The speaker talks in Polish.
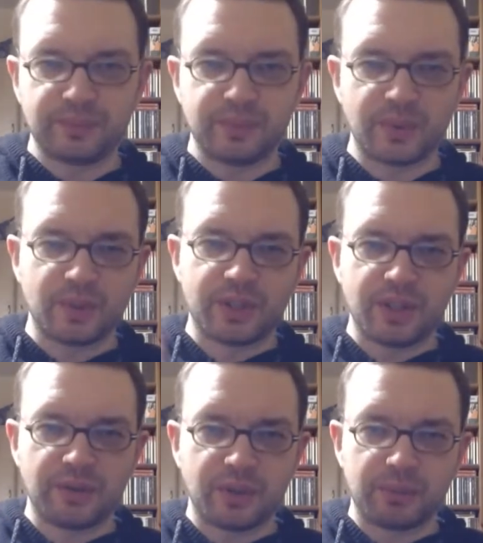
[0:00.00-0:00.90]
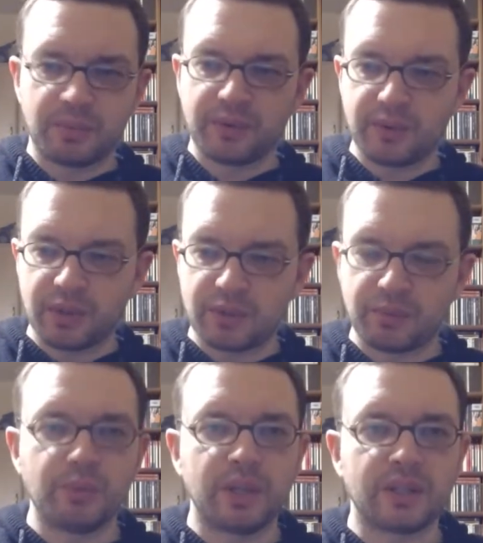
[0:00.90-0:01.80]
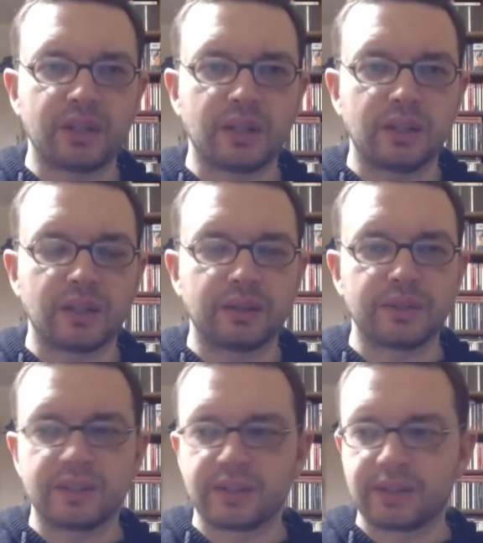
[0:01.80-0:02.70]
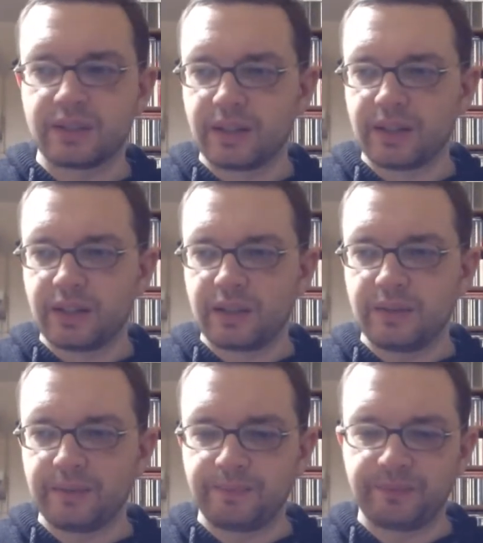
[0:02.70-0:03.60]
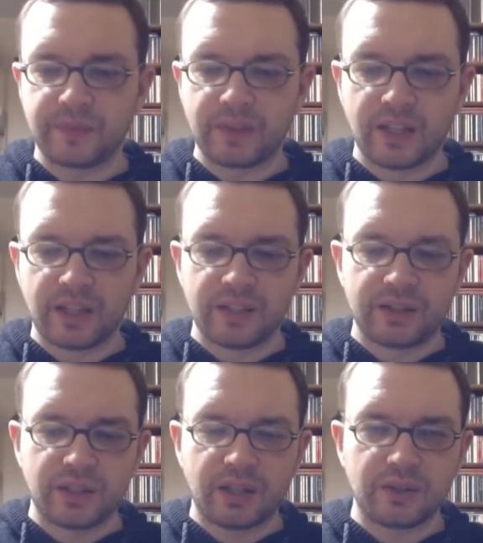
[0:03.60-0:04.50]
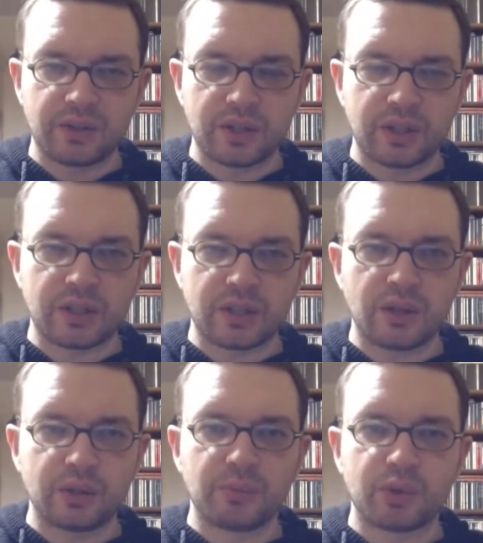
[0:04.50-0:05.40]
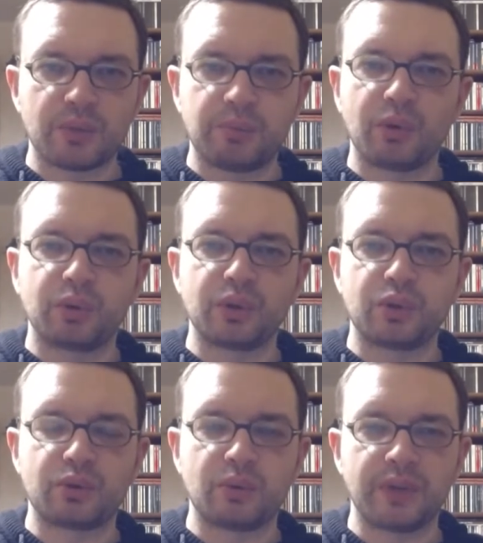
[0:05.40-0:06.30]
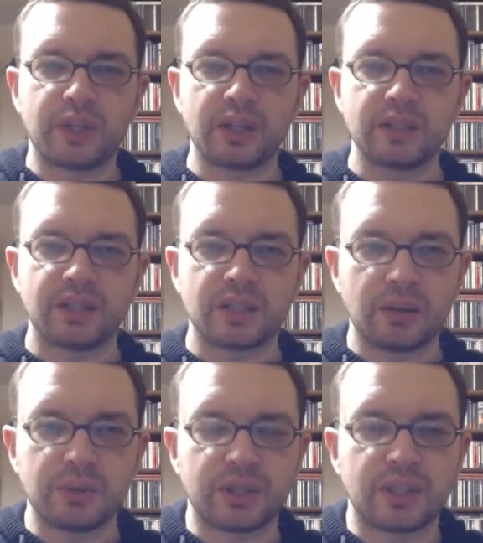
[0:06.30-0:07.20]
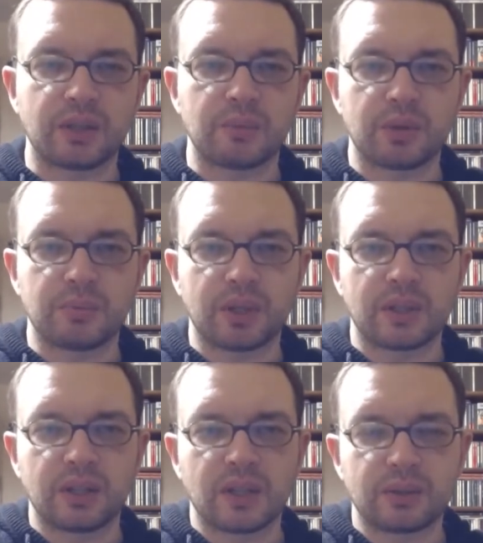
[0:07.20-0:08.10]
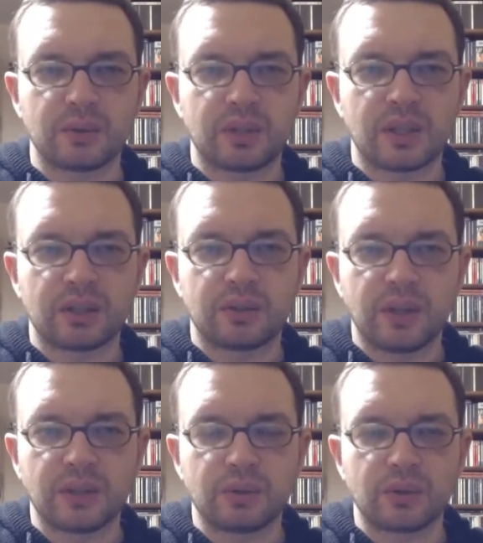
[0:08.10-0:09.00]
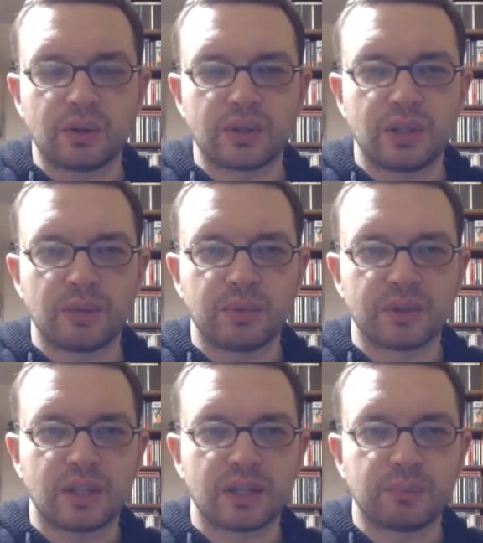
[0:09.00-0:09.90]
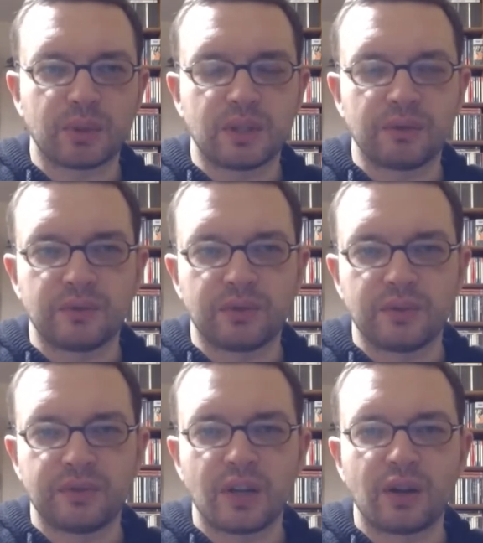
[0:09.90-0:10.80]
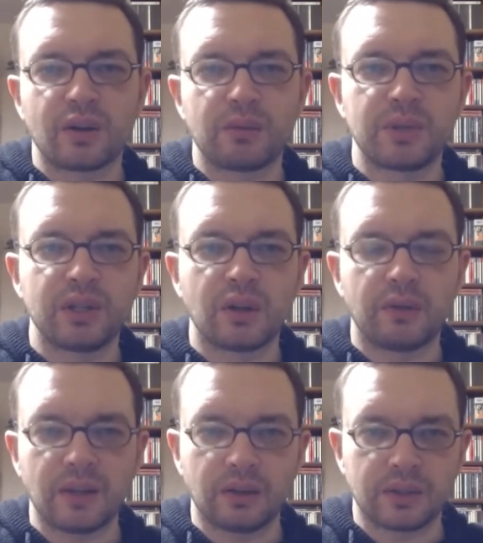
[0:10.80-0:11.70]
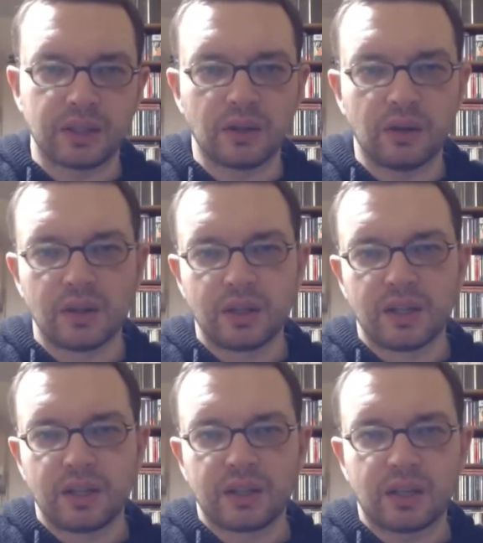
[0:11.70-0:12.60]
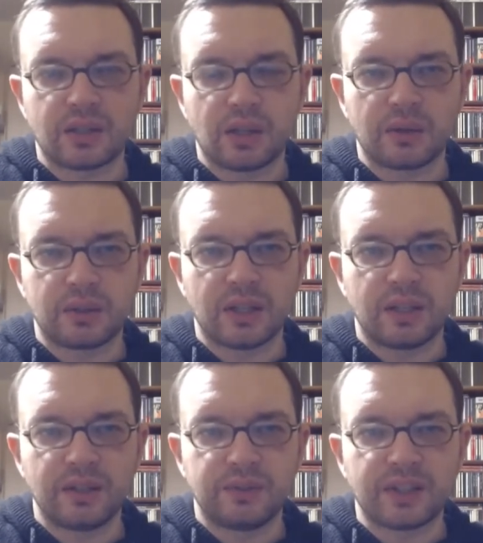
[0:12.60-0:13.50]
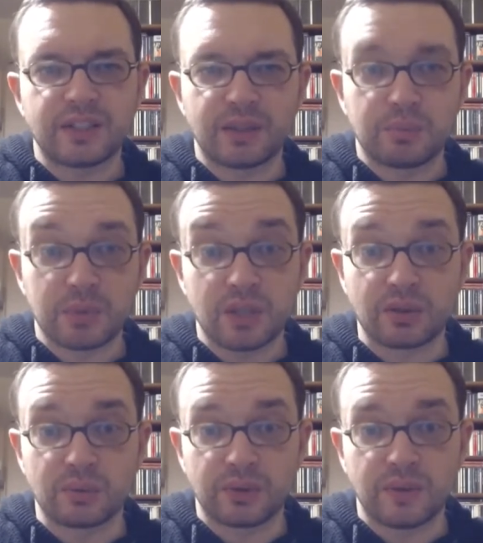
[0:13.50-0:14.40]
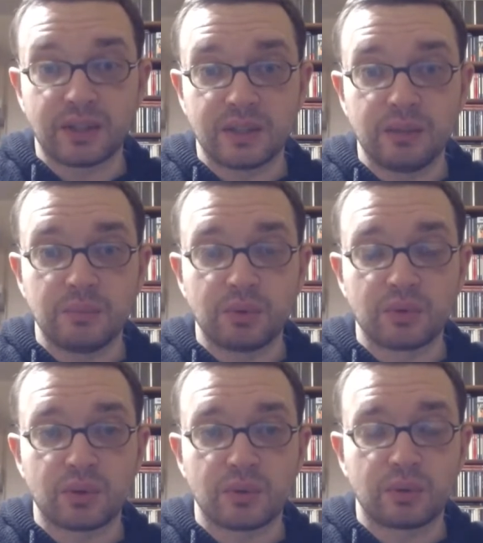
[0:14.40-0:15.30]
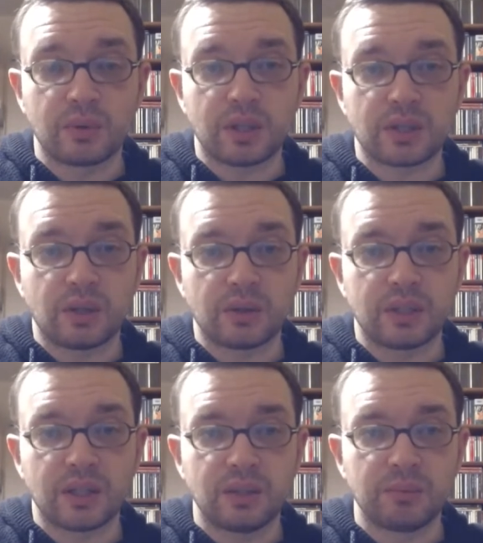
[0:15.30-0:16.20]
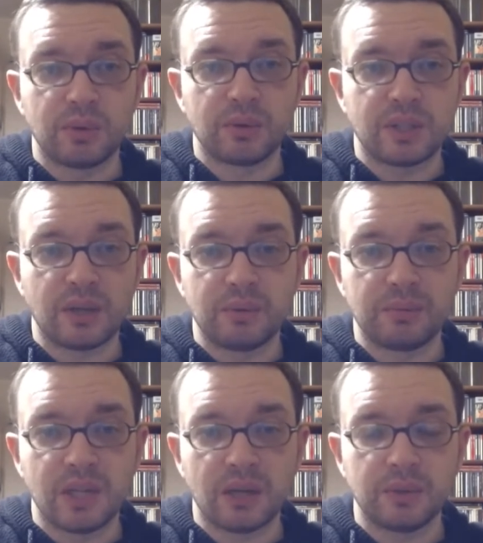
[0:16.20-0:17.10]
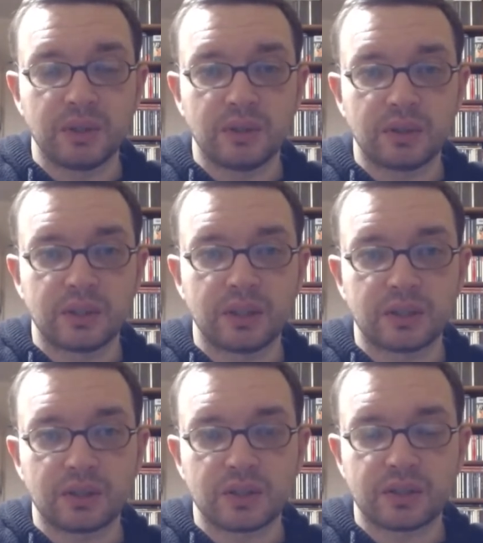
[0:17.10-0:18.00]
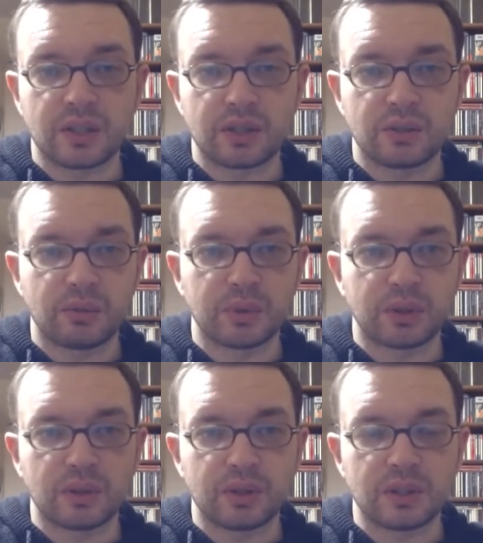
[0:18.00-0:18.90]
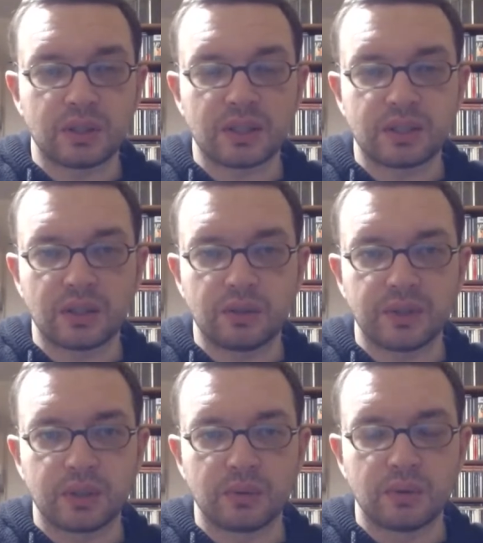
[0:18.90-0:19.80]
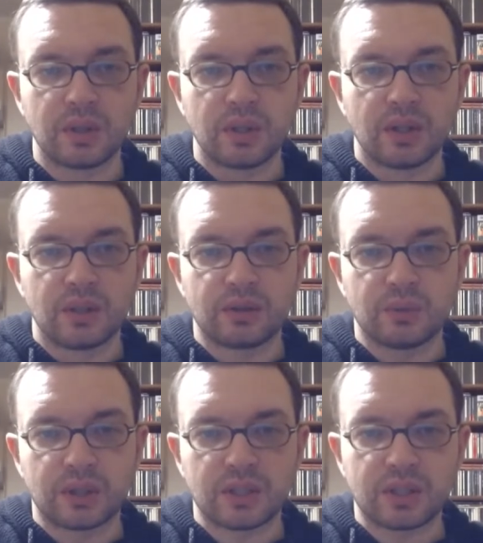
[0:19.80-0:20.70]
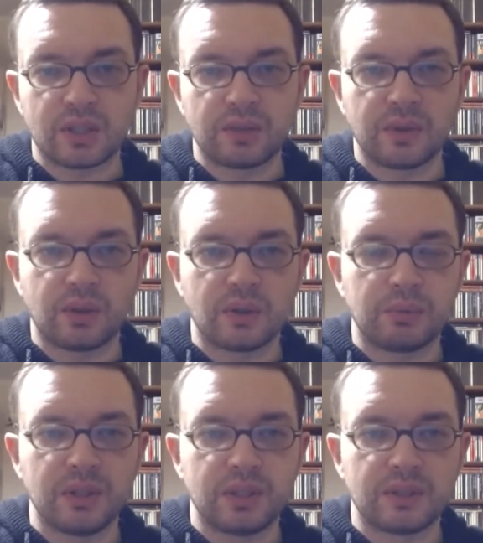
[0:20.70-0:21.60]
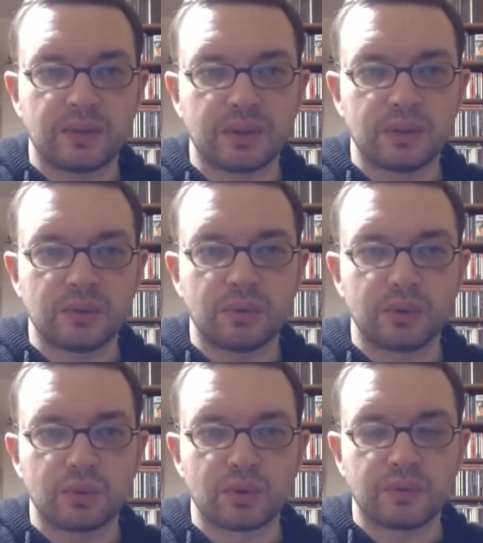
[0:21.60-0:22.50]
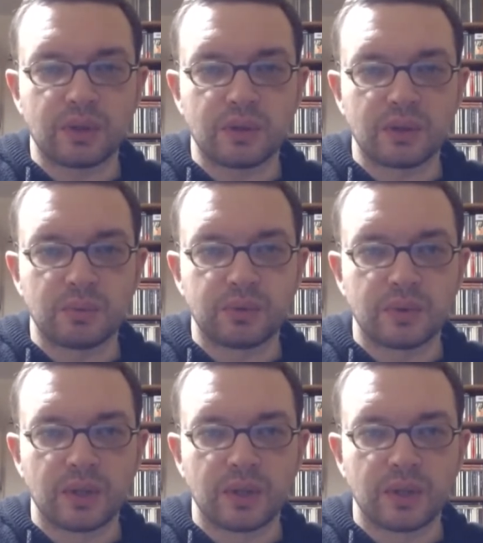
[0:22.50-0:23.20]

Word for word: rozdziawiony pewnie ma z pół metra, tak, więc Ciekawe, że kaszalot może połknąć człowieka i zdarzały się takie przypadki. Raz odratowano gościa, bo zaraz potem wywielorybnikowano tego kaszalota i facet przeżył. Dwa dni był w żołądku kaszalota i był cały biały od tych. To się zdarzyło pod koniec XIX wieku. Złote czasy wielorybnictwa, wtedy było dużo wielorybów.